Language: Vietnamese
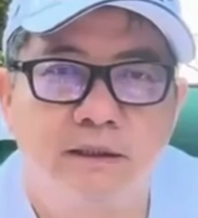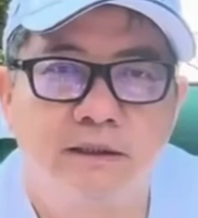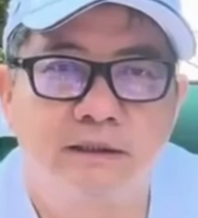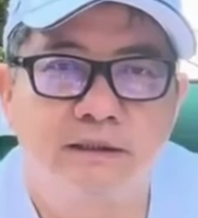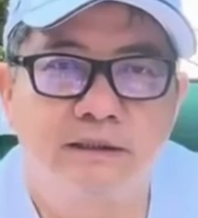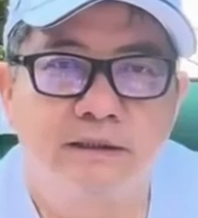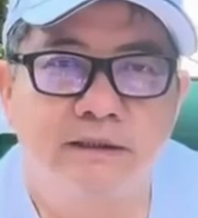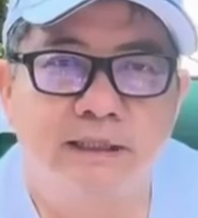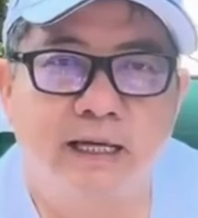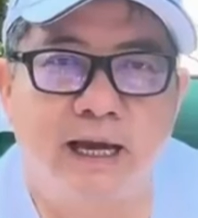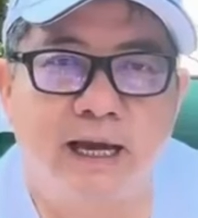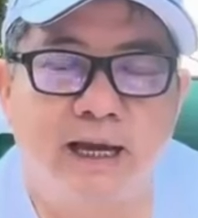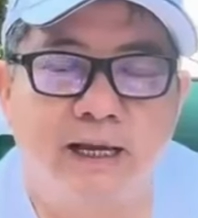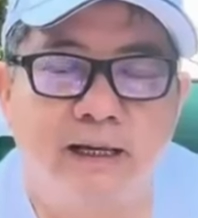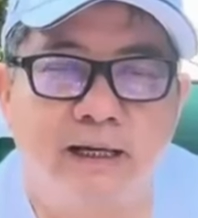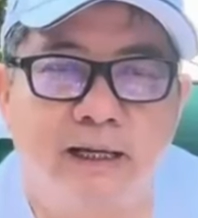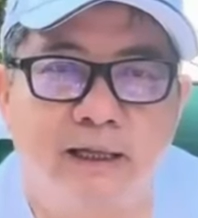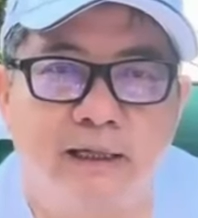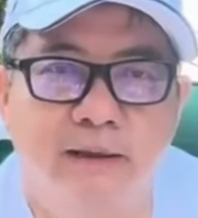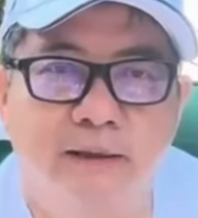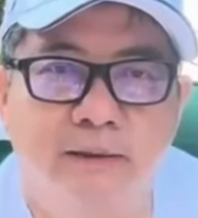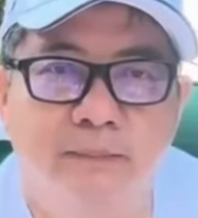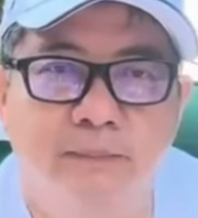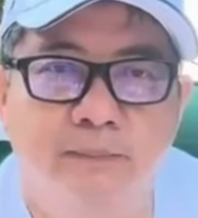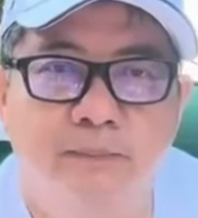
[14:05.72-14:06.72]
xa
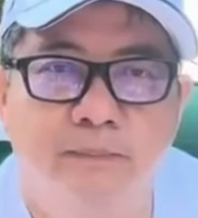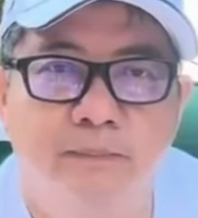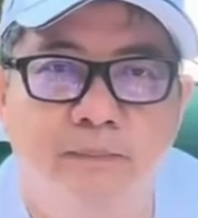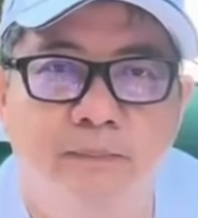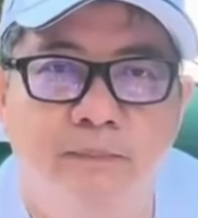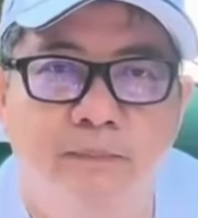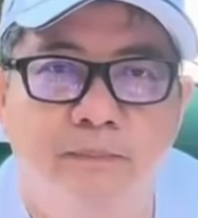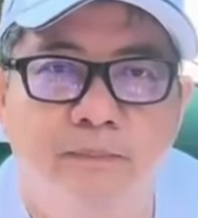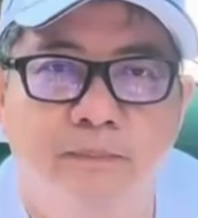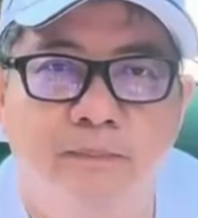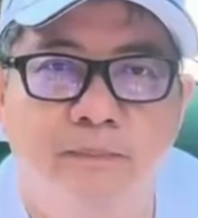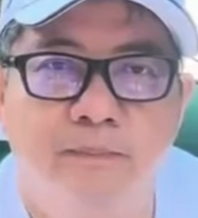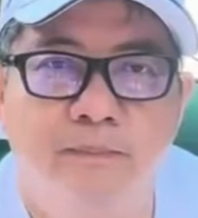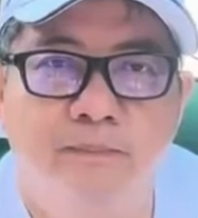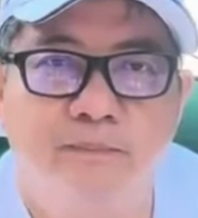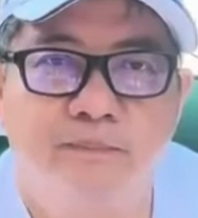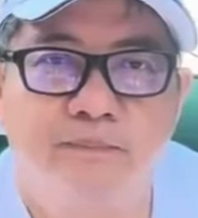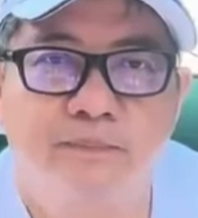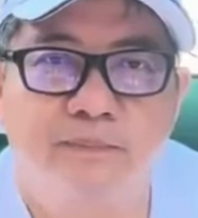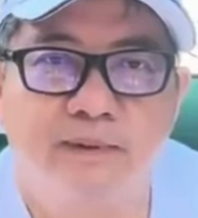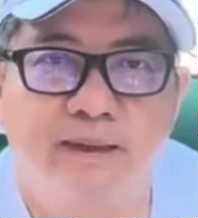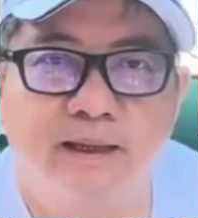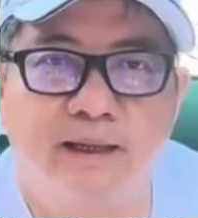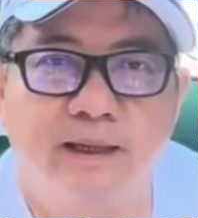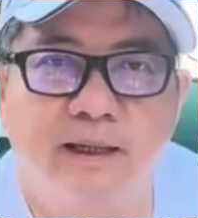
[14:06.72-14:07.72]
lánh
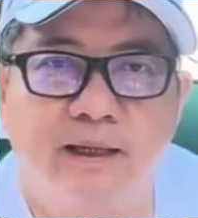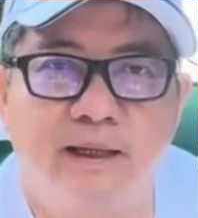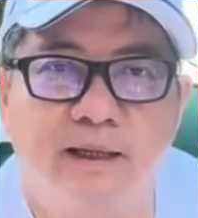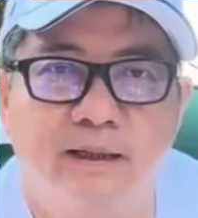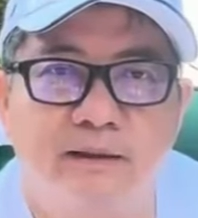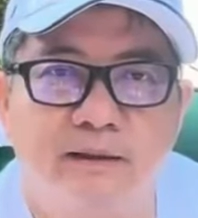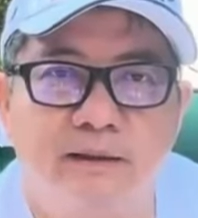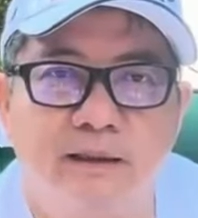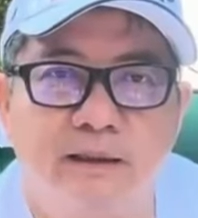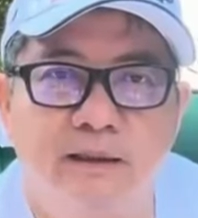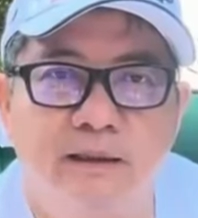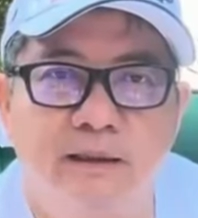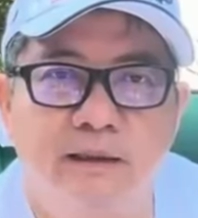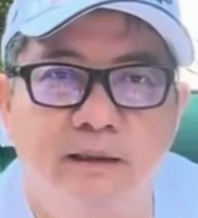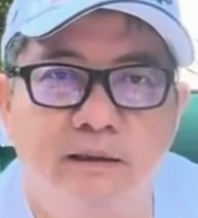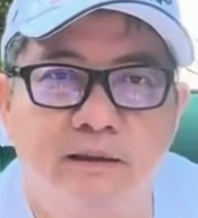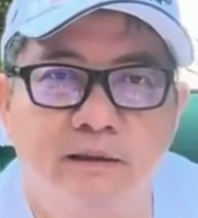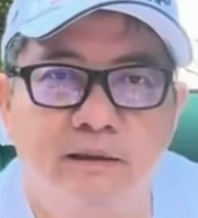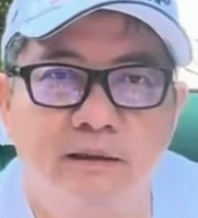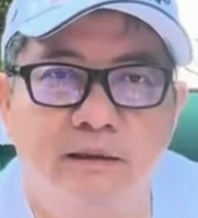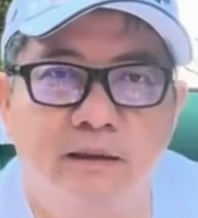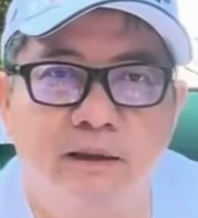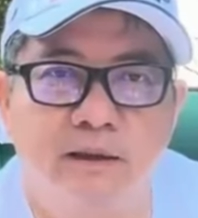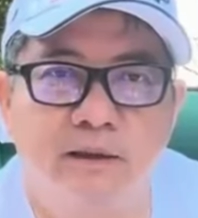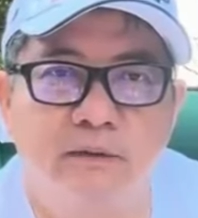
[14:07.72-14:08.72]
nghe tiếng
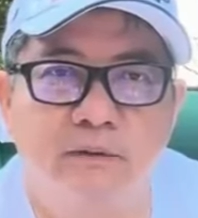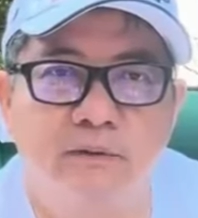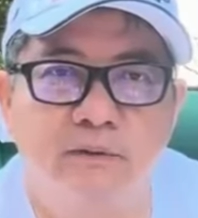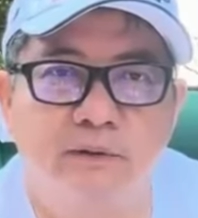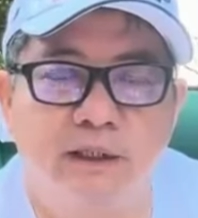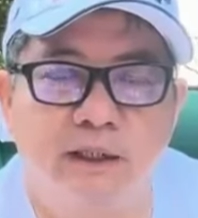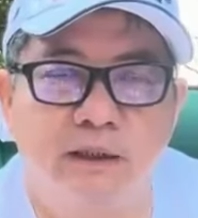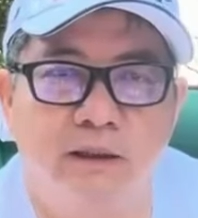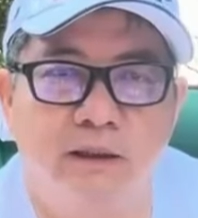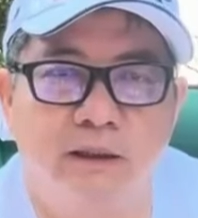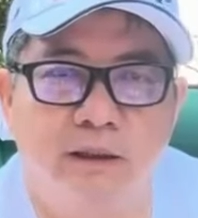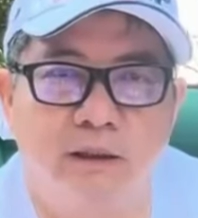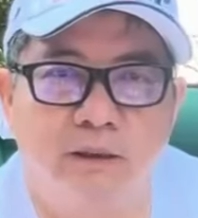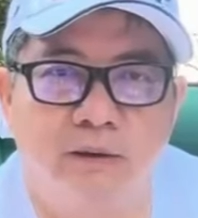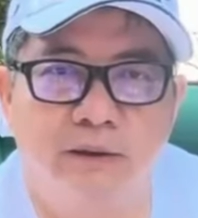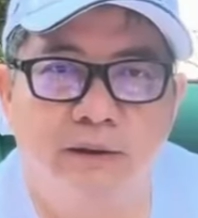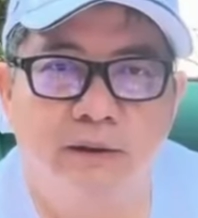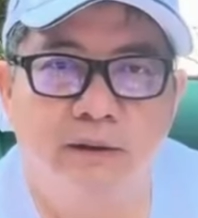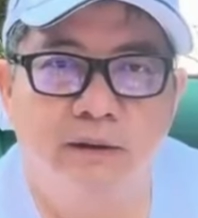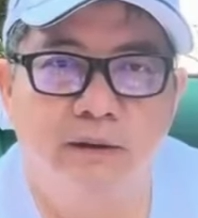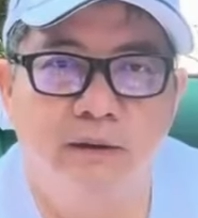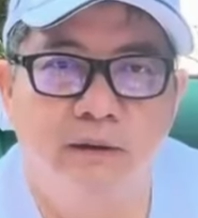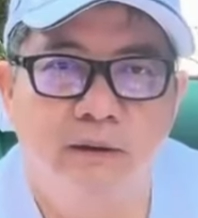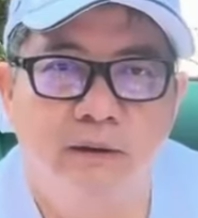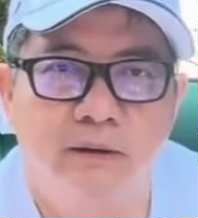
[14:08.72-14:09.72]
kêu tiếng gọi
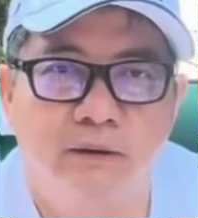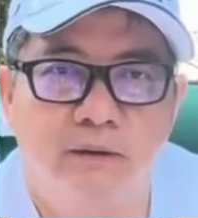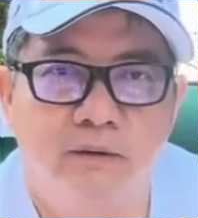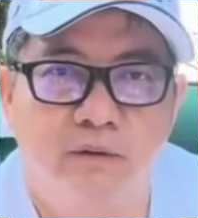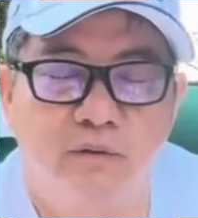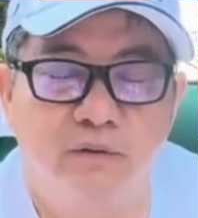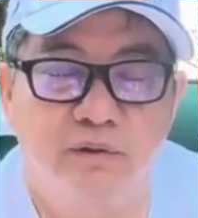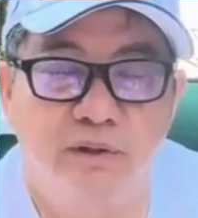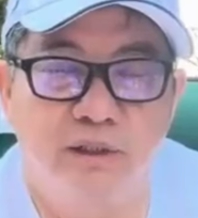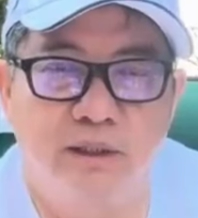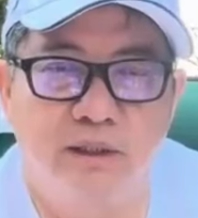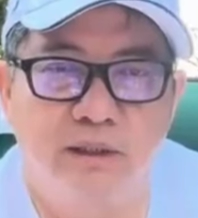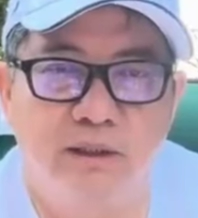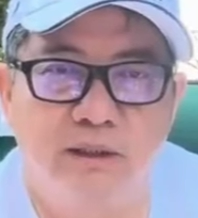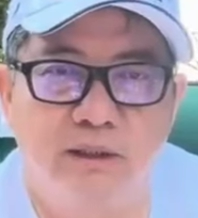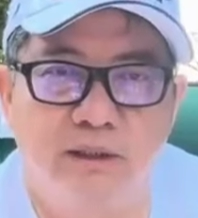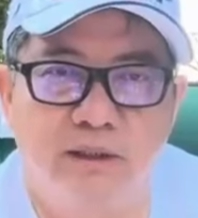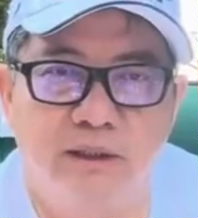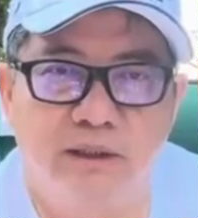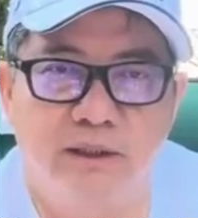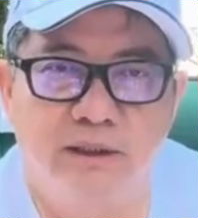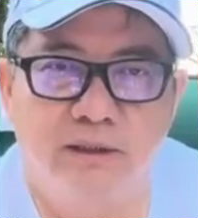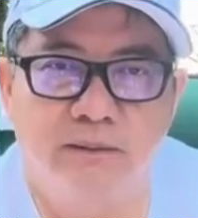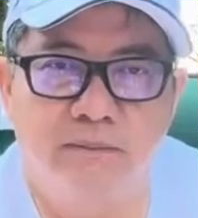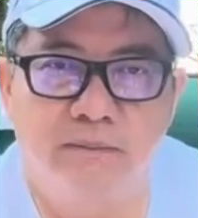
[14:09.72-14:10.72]
của những
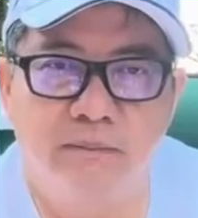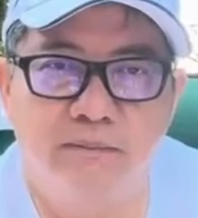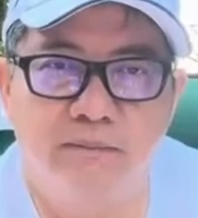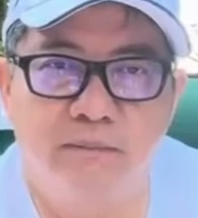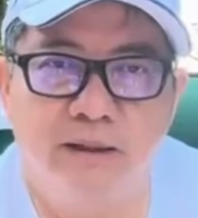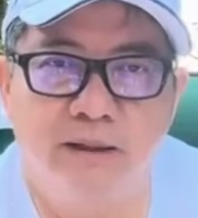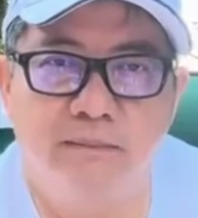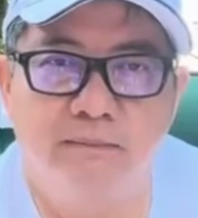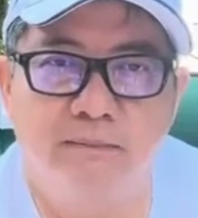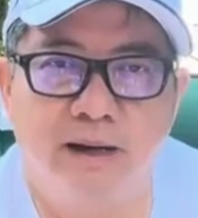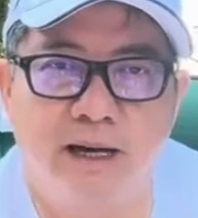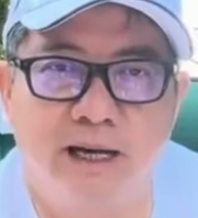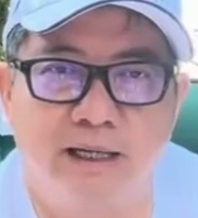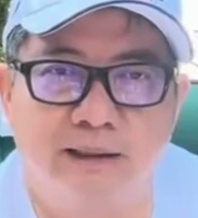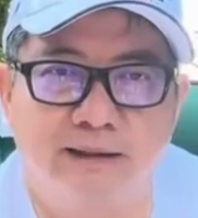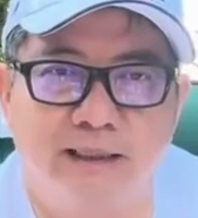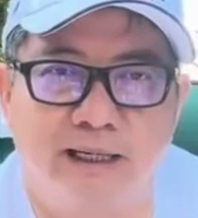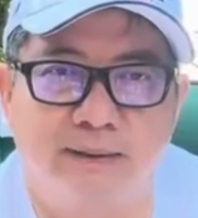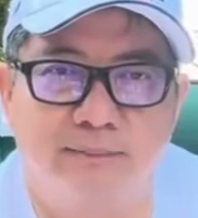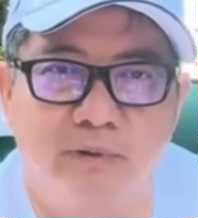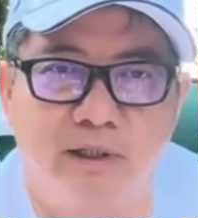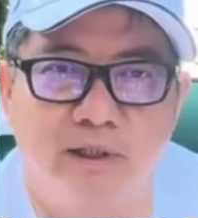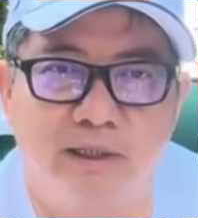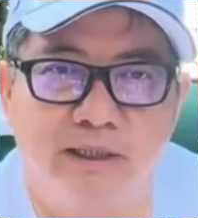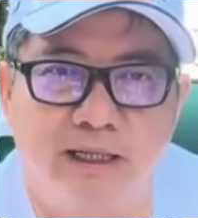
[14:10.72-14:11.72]
người bị ma
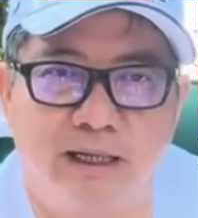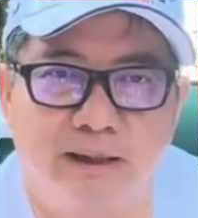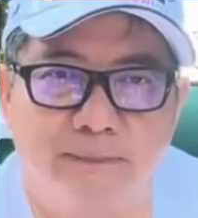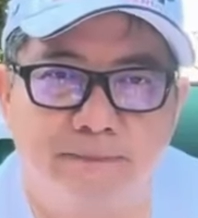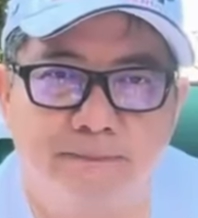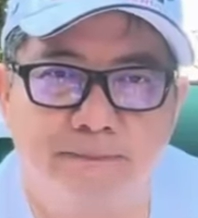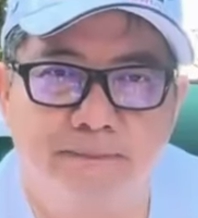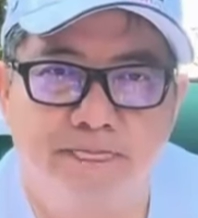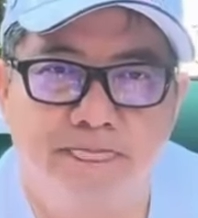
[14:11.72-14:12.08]
tâm nó nhập.